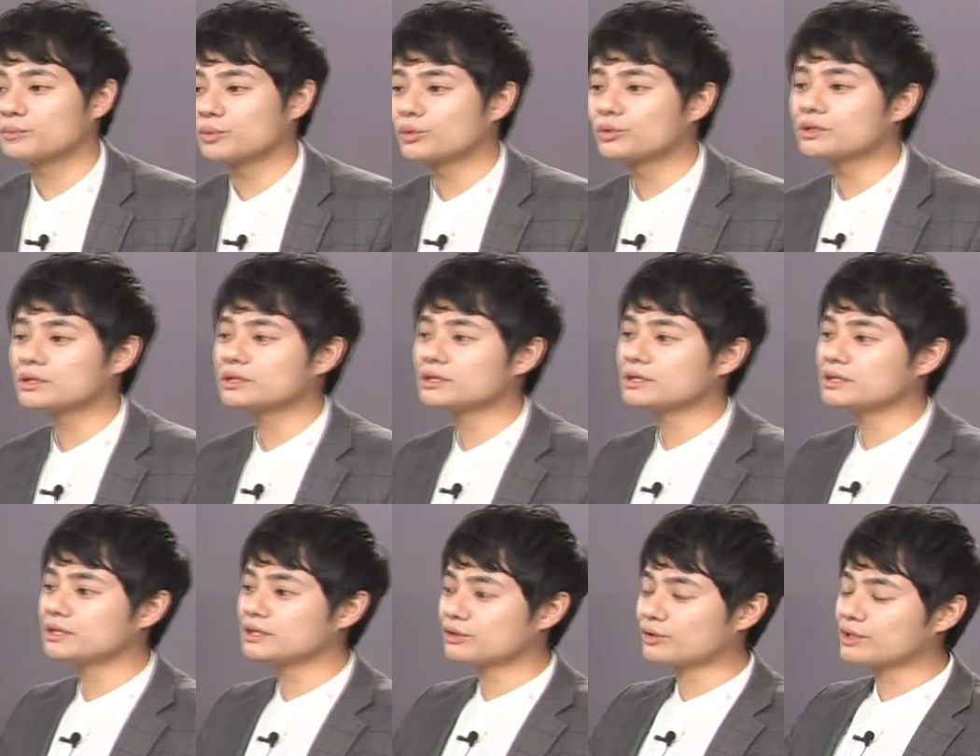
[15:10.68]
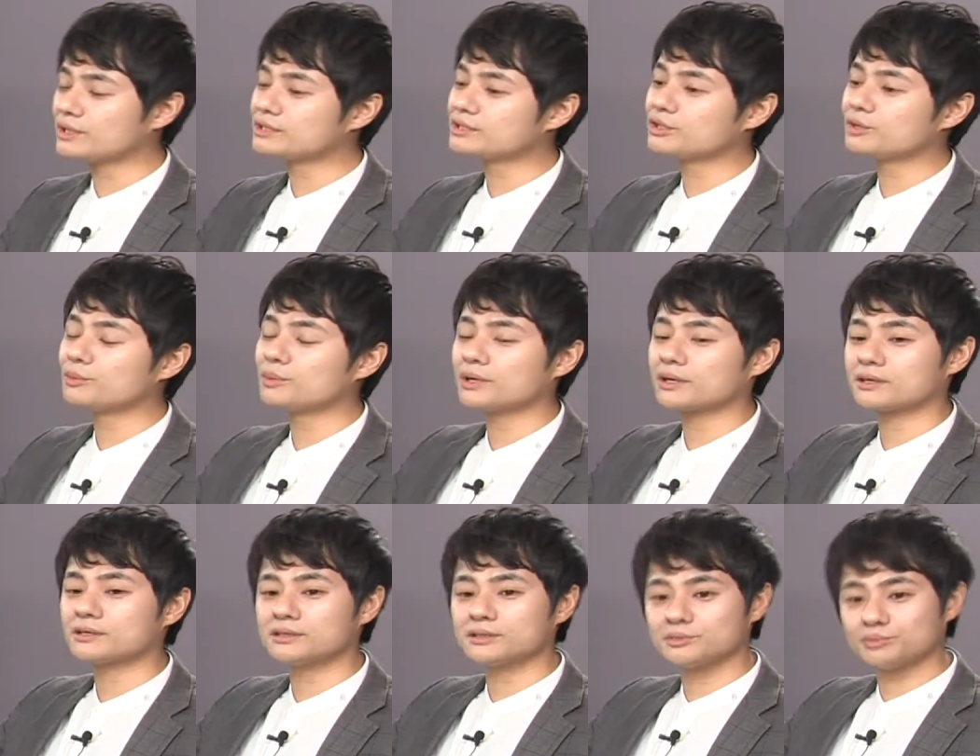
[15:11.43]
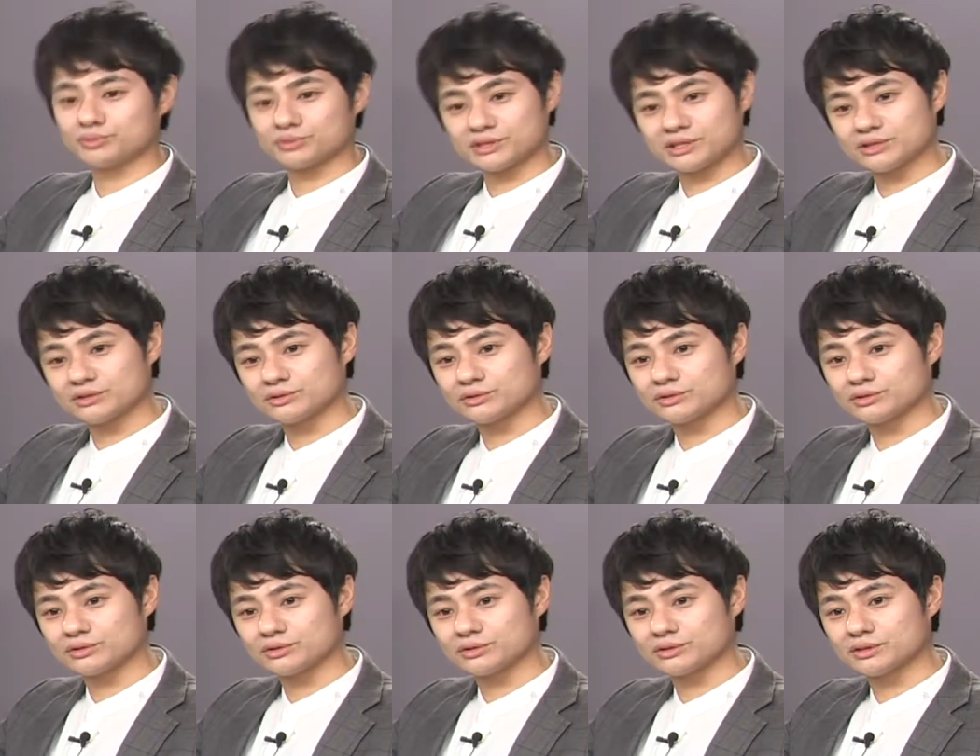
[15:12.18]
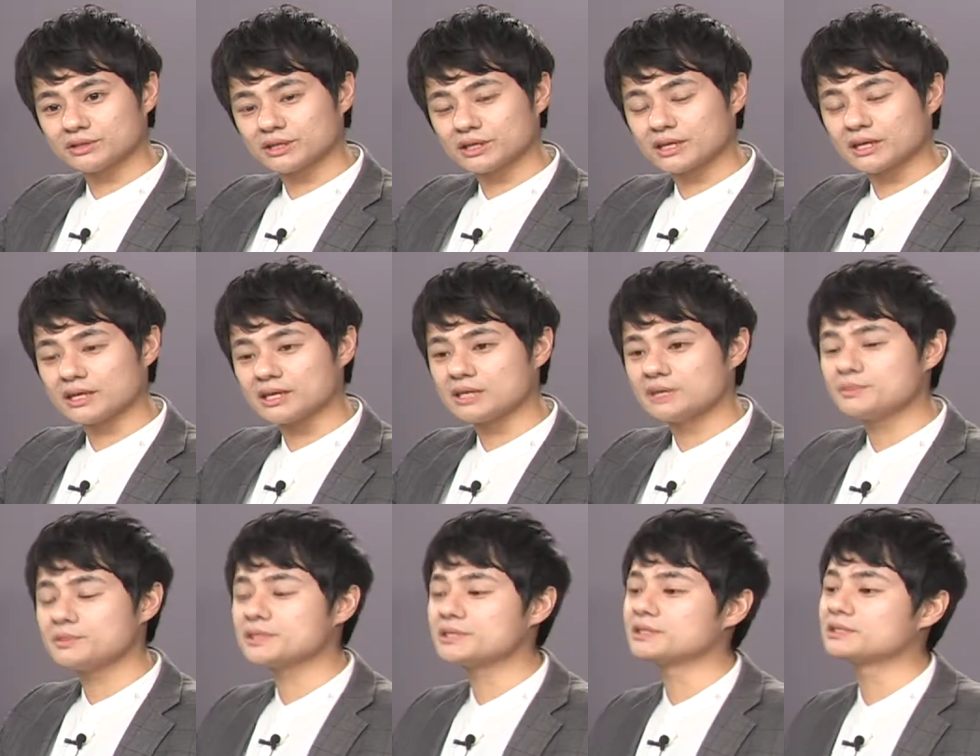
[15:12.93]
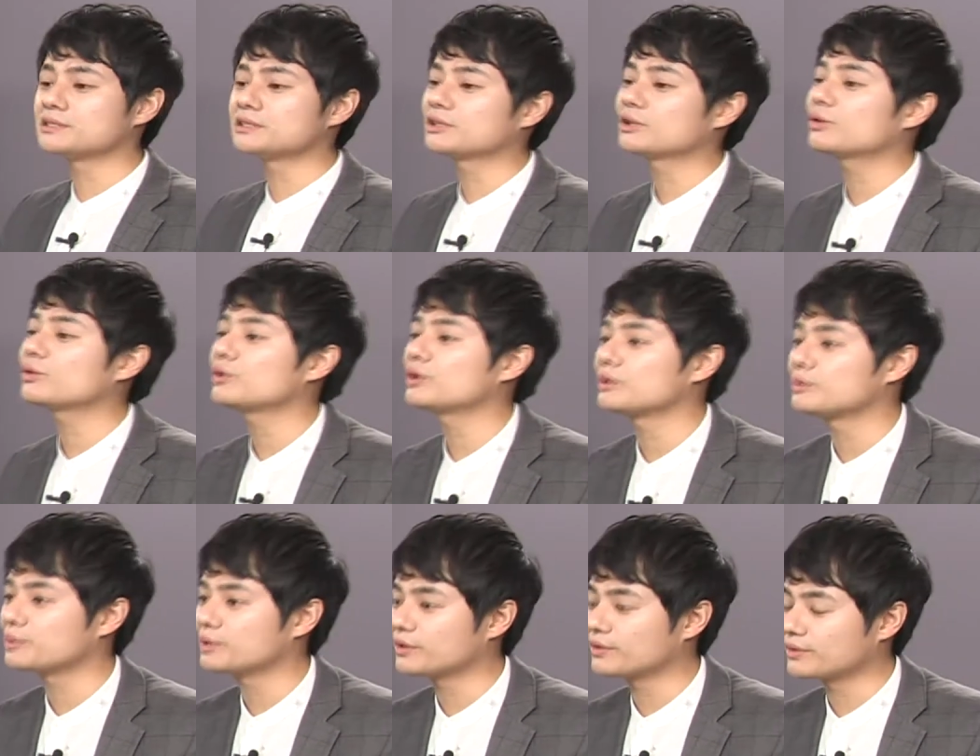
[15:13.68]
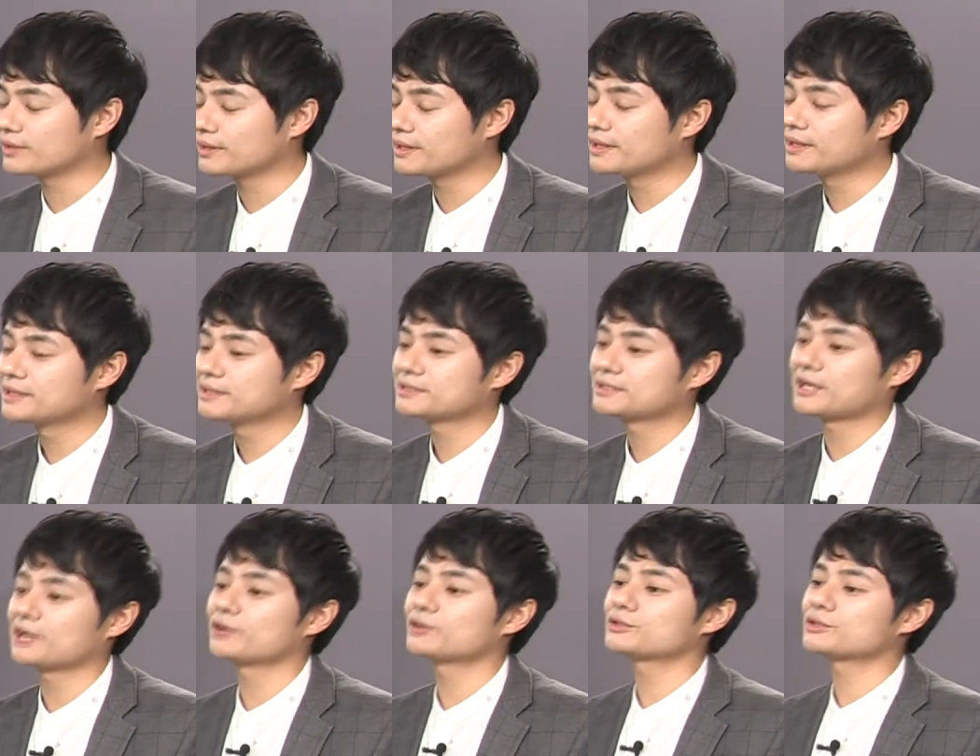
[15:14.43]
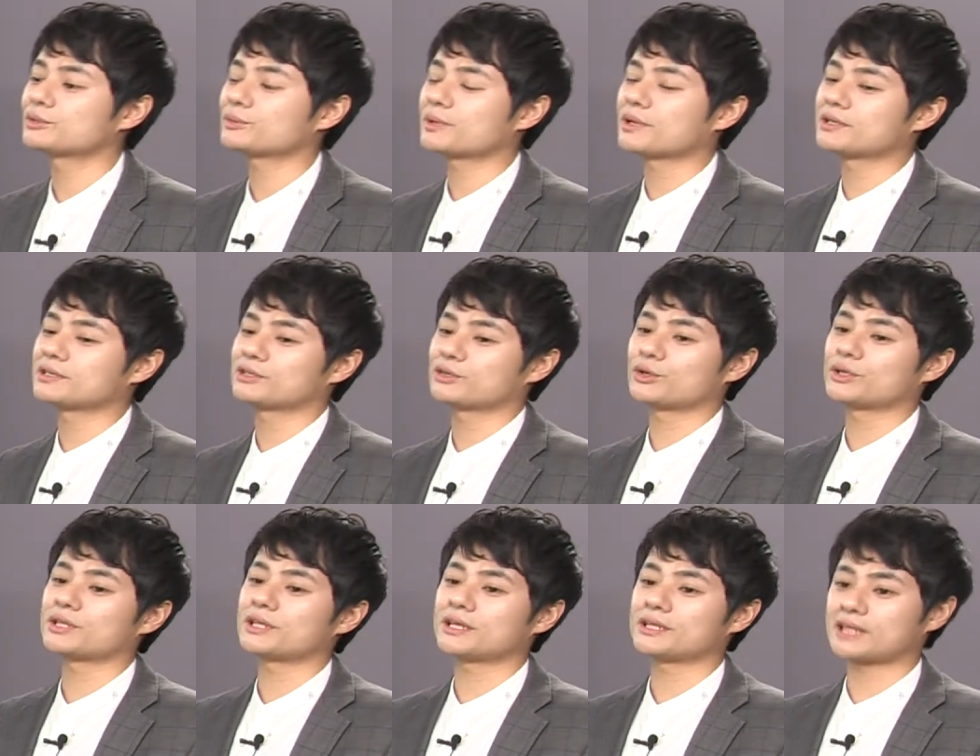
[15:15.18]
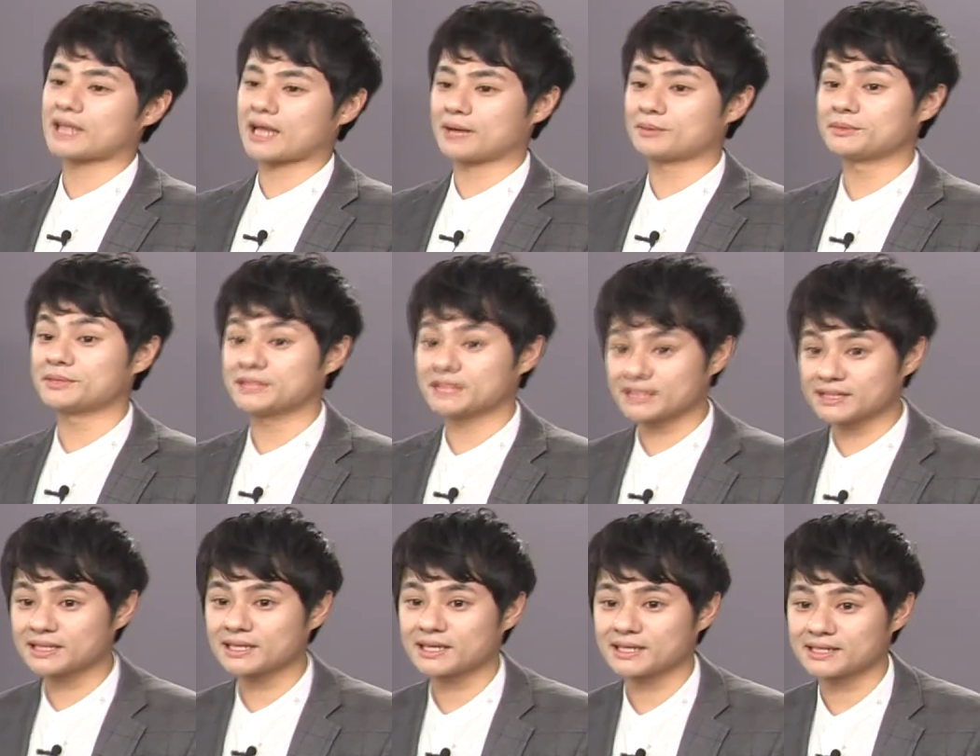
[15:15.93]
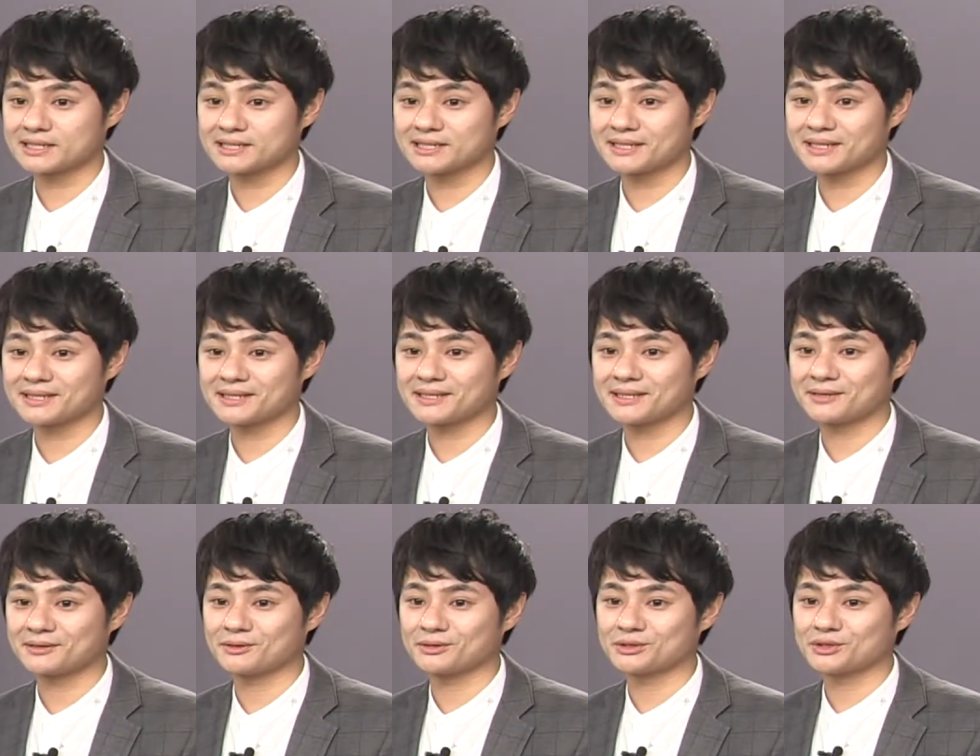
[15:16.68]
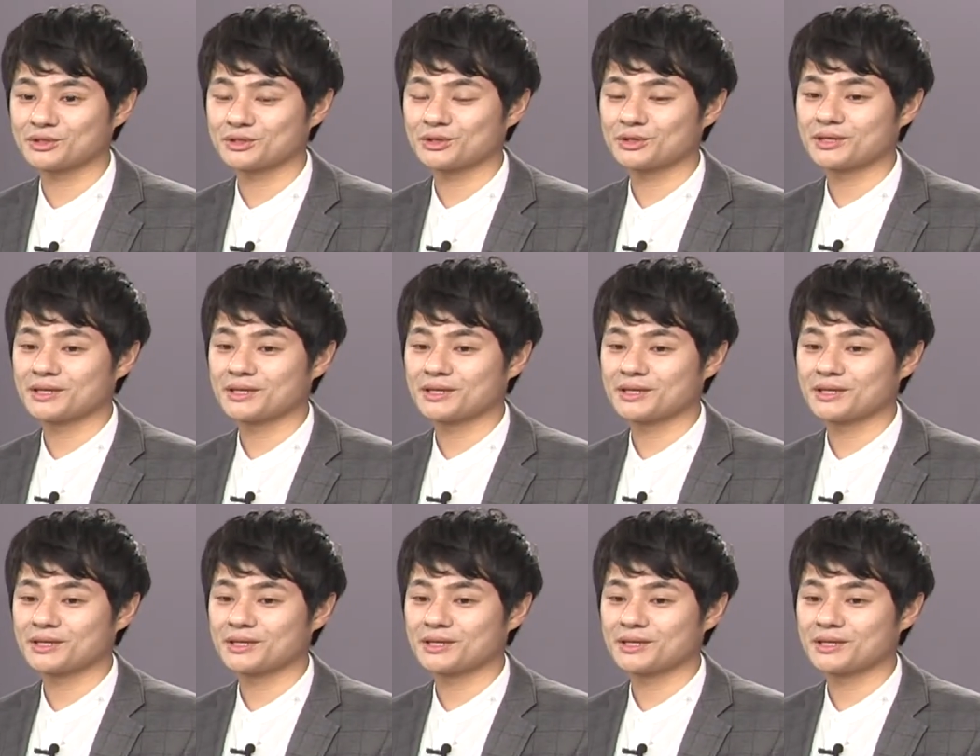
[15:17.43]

본인이 퀘스천 마크를 붙이고 이렇게 이미지를 떠올리면 자연스럽게 그거에 대한 답을 찾아가기 시작한다는 거죠.